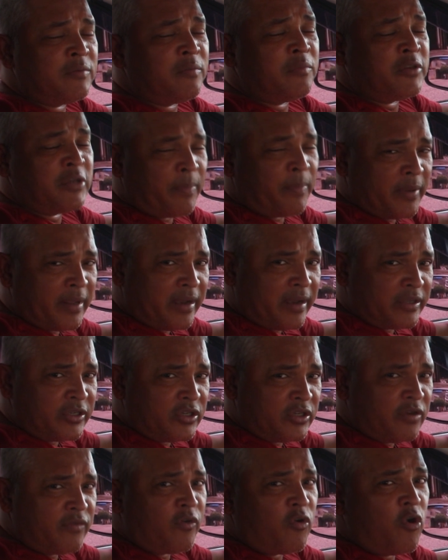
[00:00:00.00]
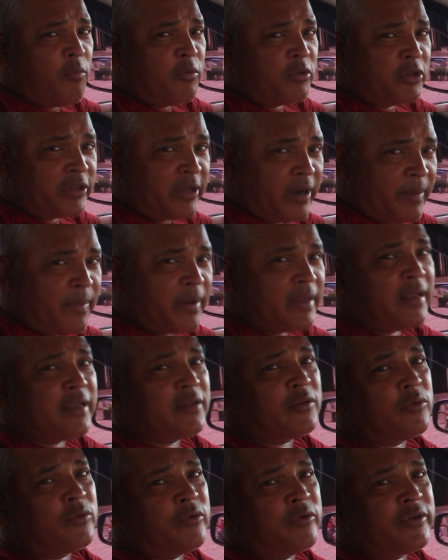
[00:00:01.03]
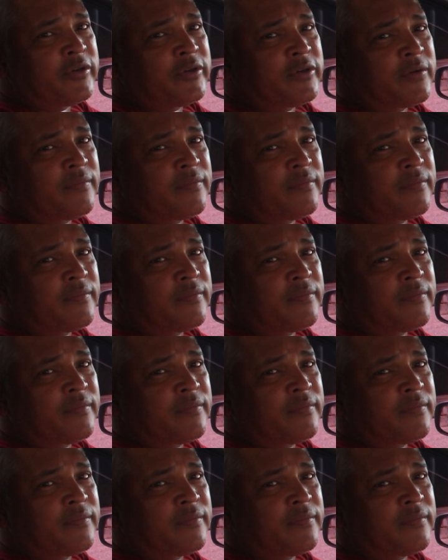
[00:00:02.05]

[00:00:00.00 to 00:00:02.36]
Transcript: de aplicativo como trabalhadores.